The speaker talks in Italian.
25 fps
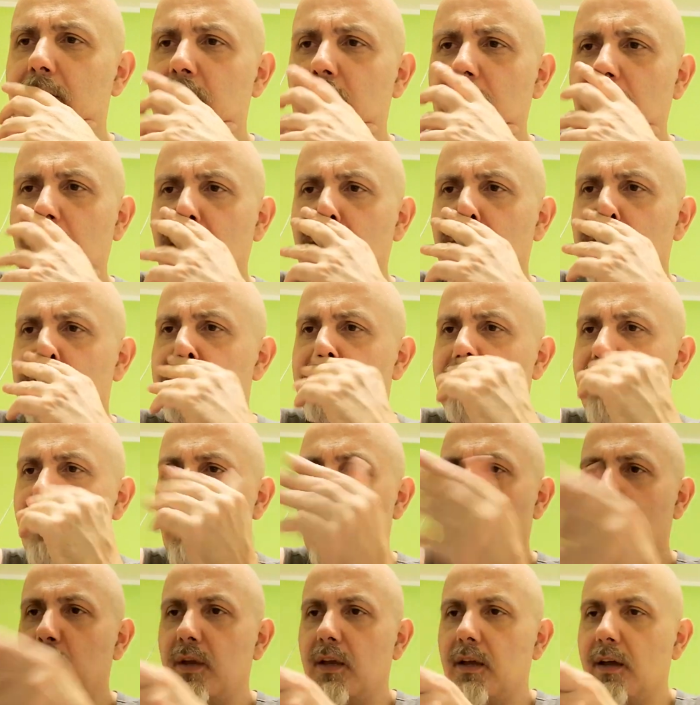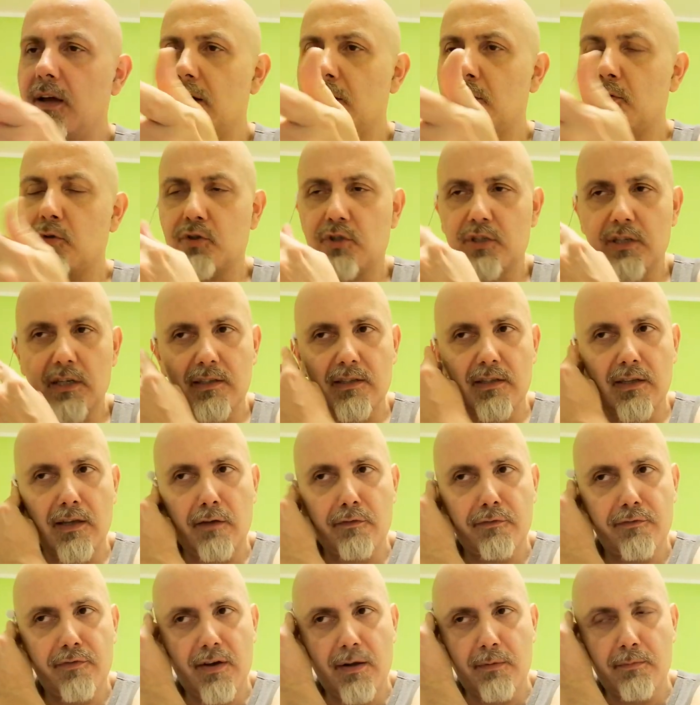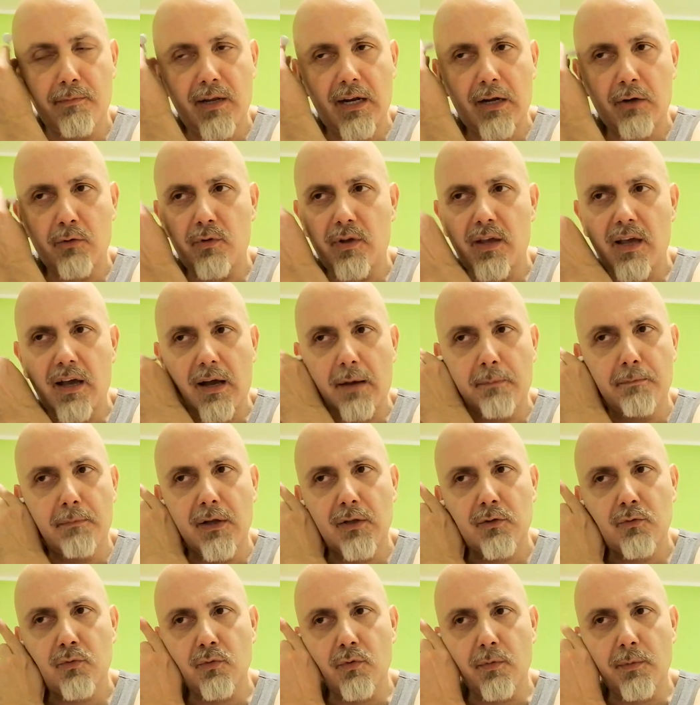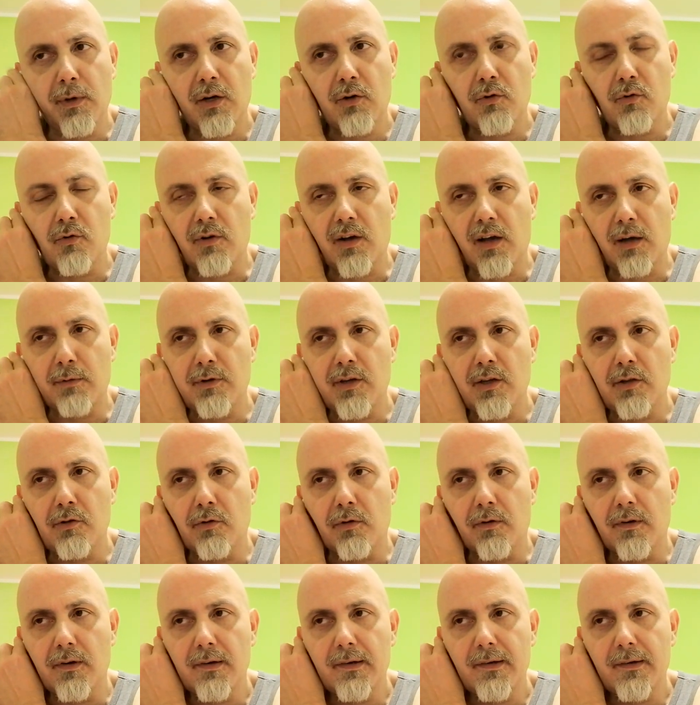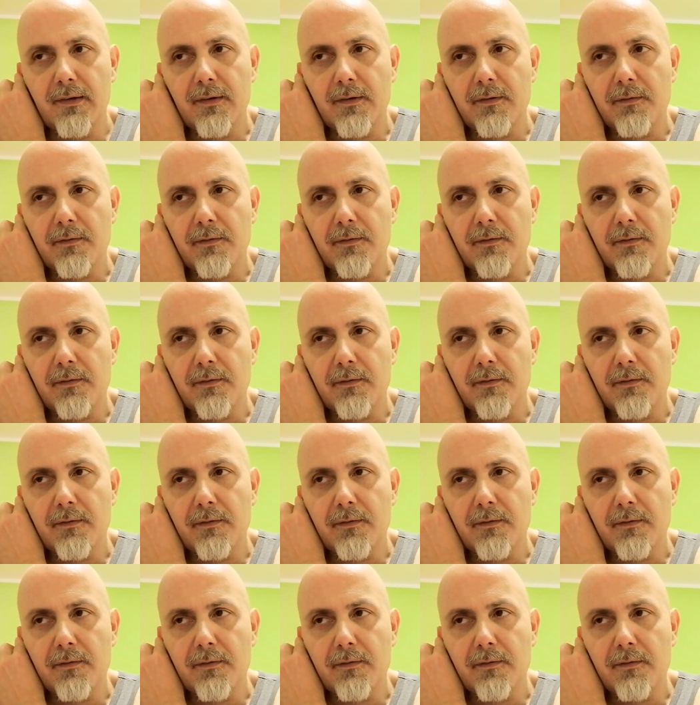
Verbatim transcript: dal cielo e qui ecco Scesni che fa il miracolo, chi è che ha battuto, manco ho capito.